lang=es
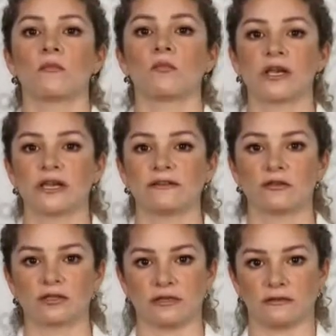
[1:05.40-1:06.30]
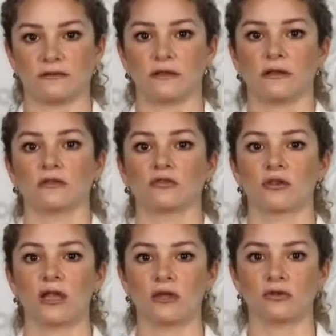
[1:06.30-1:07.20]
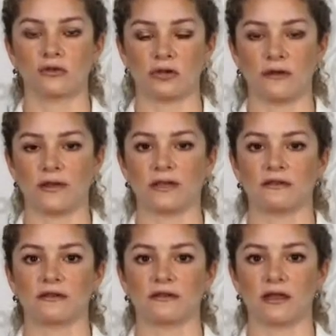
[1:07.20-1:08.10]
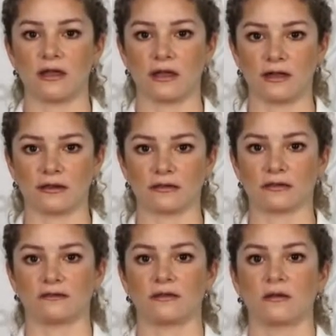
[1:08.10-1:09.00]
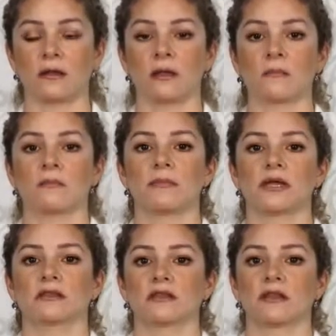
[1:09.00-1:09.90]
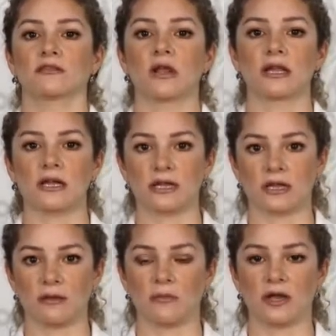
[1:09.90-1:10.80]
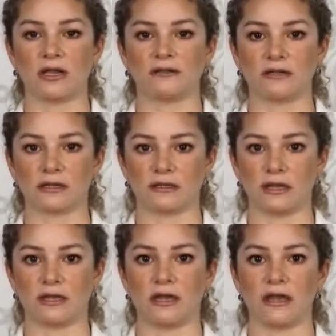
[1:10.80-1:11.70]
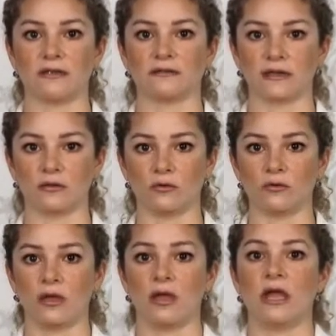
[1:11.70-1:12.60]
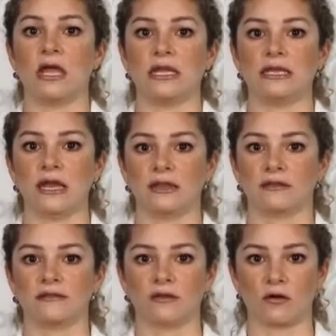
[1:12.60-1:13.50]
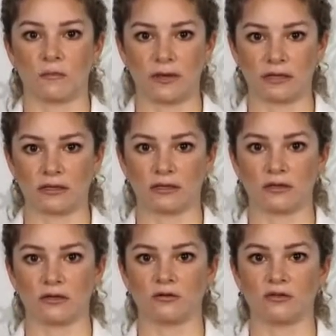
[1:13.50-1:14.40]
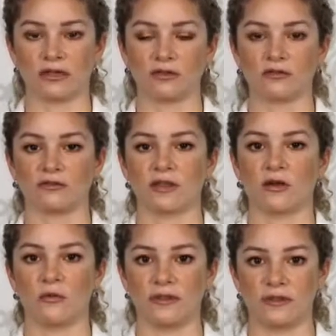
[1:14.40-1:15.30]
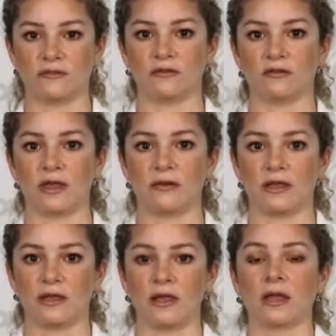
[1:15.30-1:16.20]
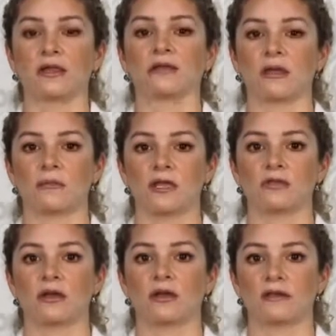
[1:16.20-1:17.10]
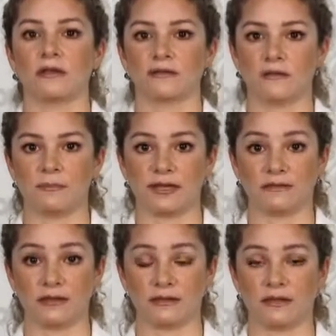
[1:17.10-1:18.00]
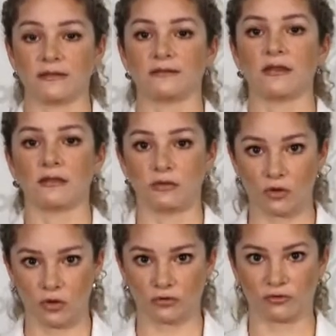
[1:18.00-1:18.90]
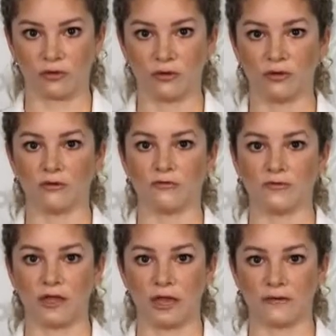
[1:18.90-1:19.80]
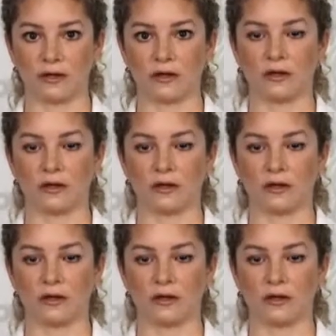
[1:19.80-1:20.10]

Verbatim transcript: Buenas noches. Soy la doctora Vanessa Arteaga Cárdenas. Pertenezco al gran equipo de la Secretaría de Salud y antes de compartirte los datos de COVID-19, te invito a que si presentas tos, fiebre,